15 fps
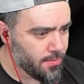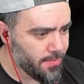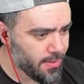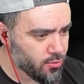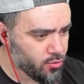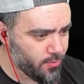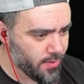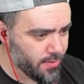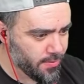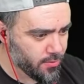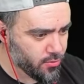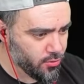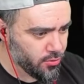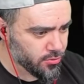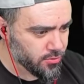Bak dumana bak
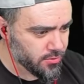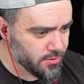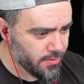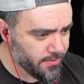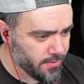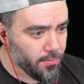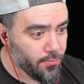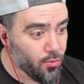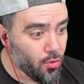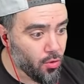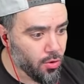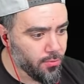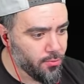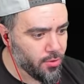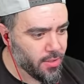görüyorsunuz değil mi? Bu
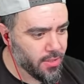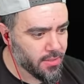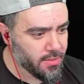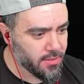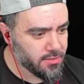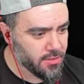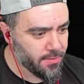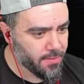olmuyor arkadaşlar.